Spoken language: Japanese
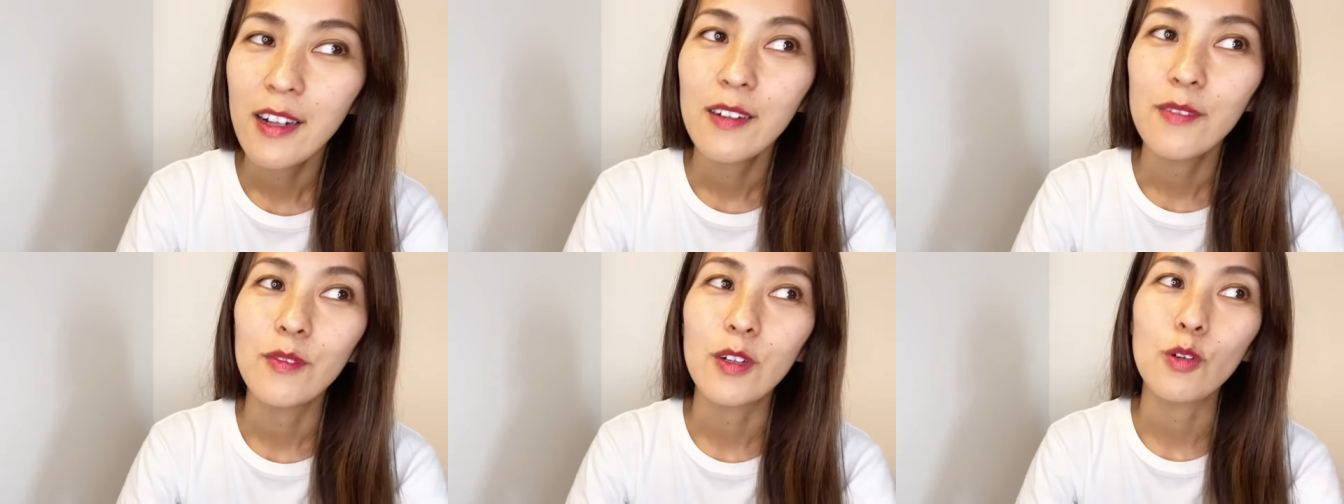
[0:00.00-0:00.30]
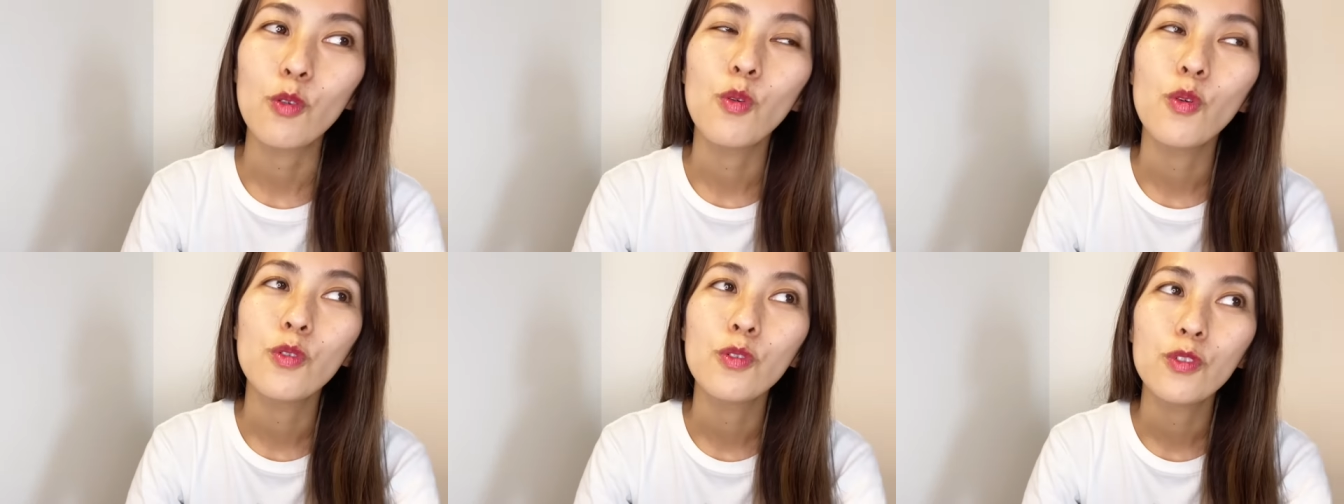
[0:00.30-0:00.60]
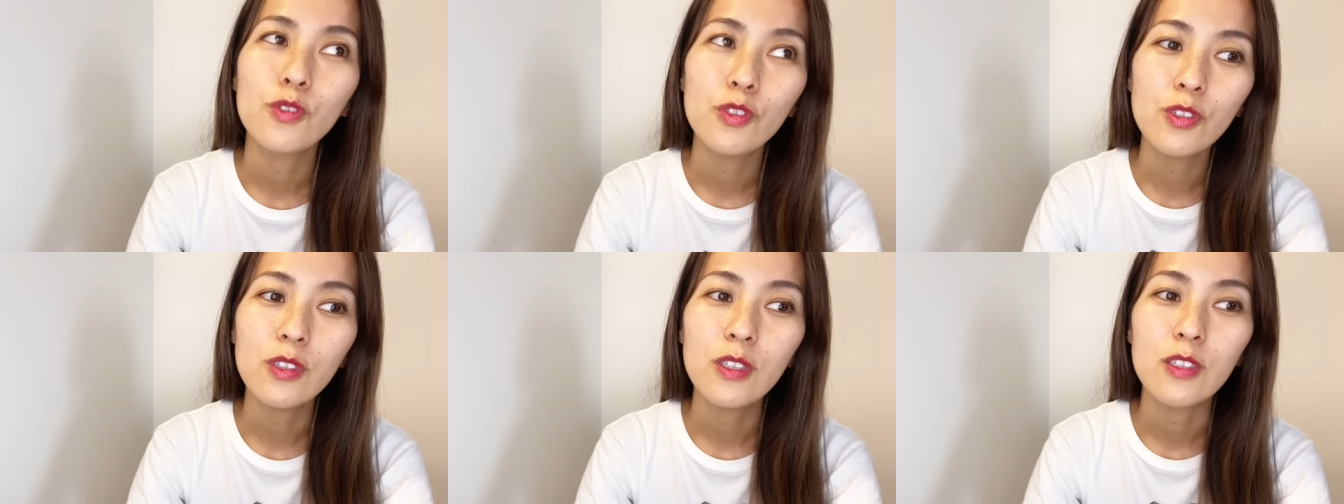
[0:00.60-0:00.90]
まあ、こうい
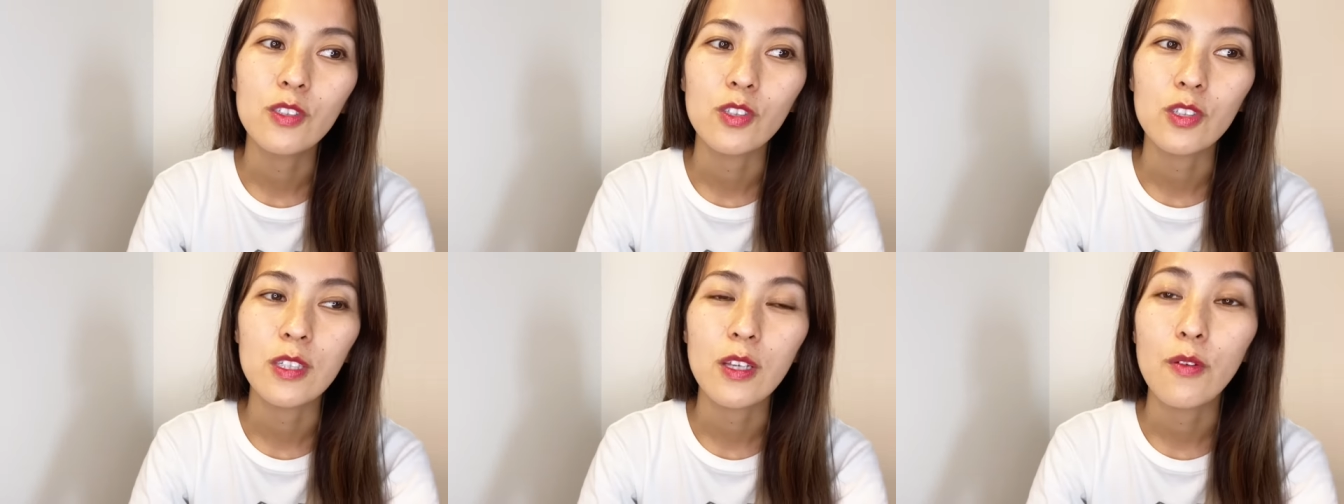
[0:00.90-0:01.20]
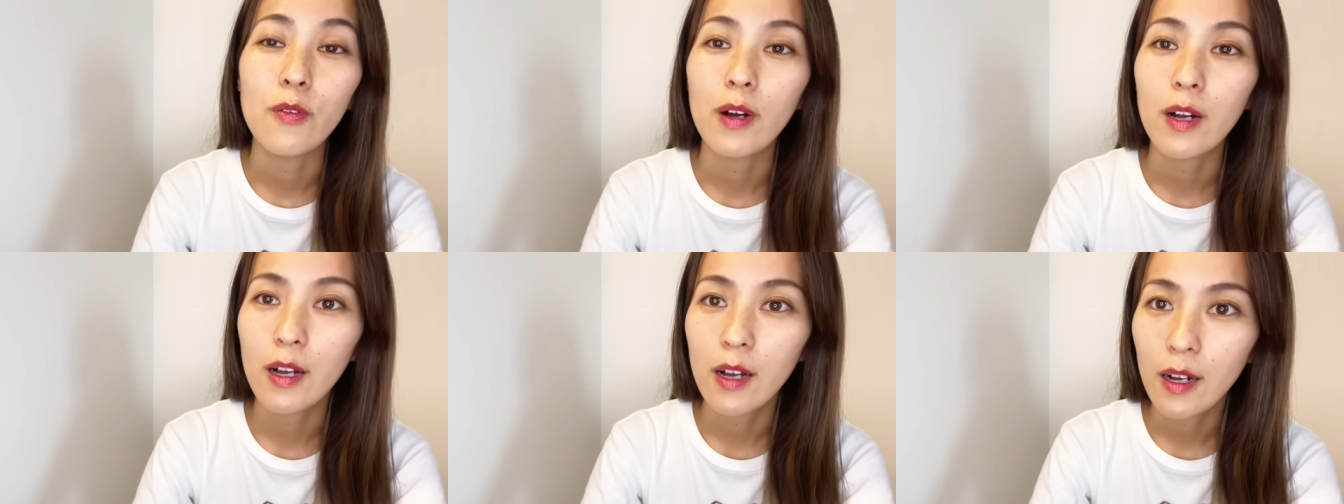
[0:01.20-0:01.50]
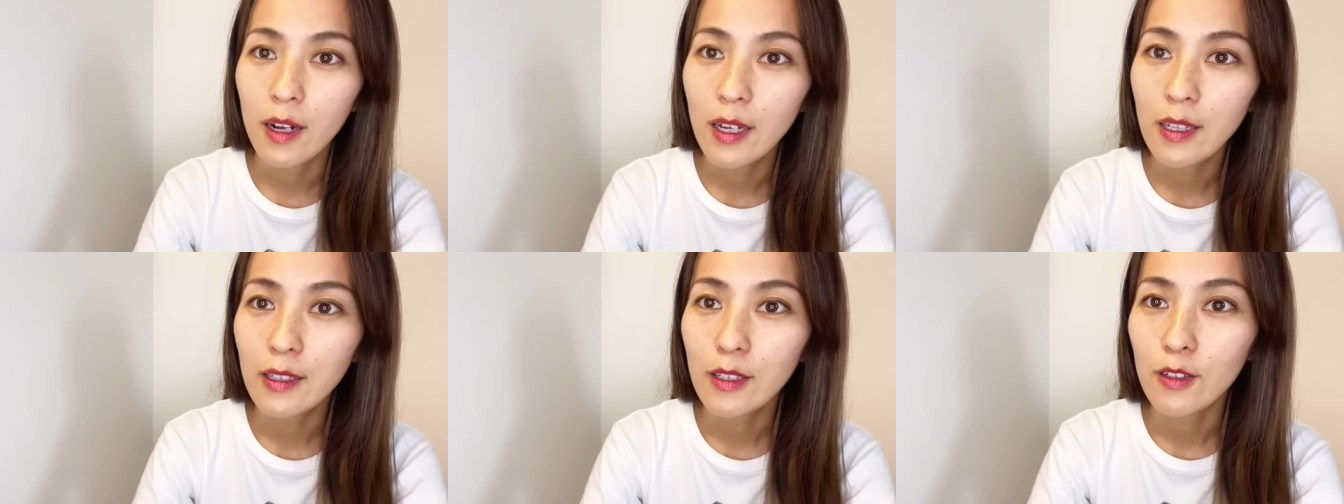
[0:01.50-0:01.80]
う風に女性は
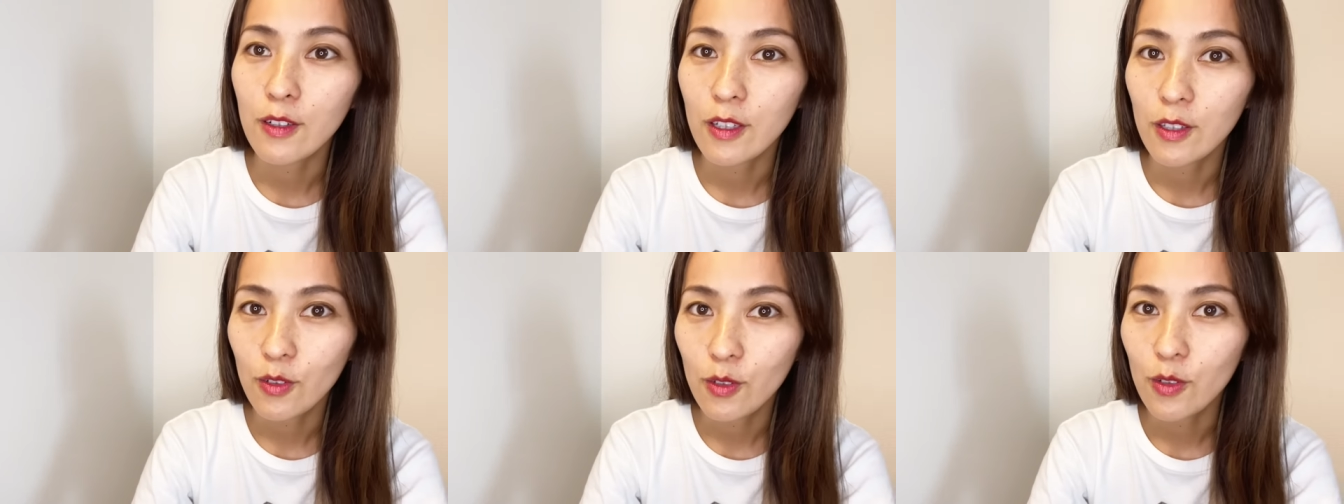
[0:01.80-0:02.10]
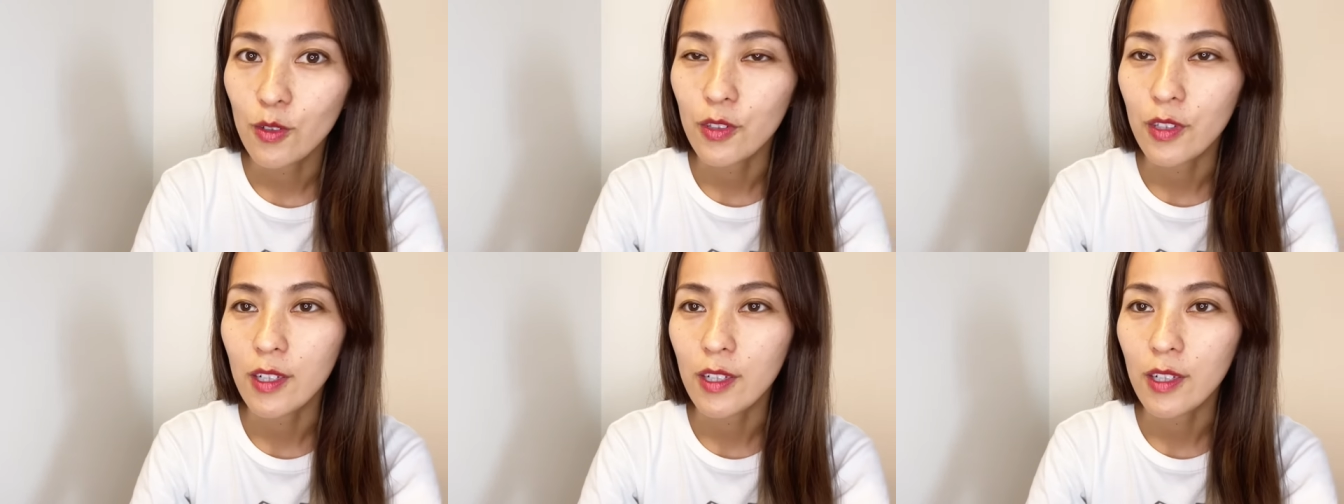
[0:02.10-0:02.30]
考えてるけど、